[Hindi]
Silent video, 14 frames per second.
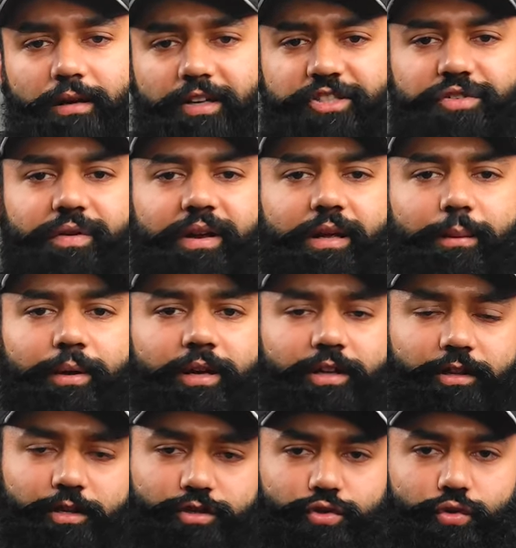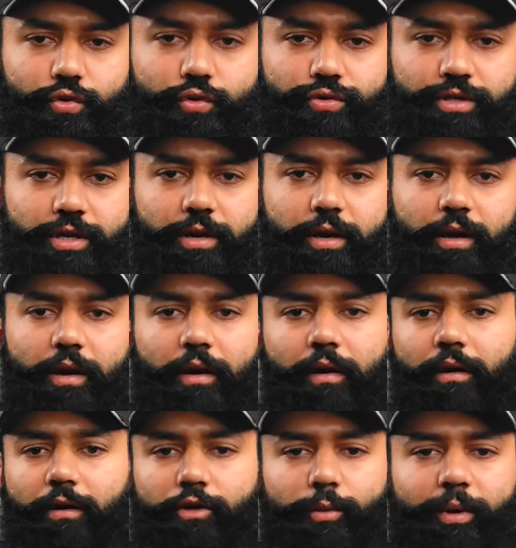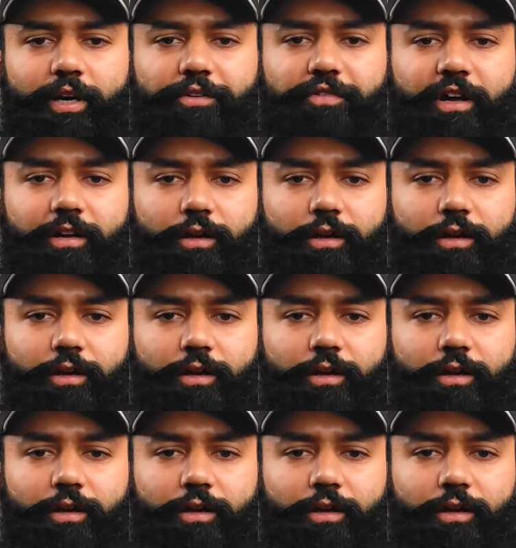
किसी वेरिएबल के अंदर स्टोर हो जाए तो मैं डिफाइन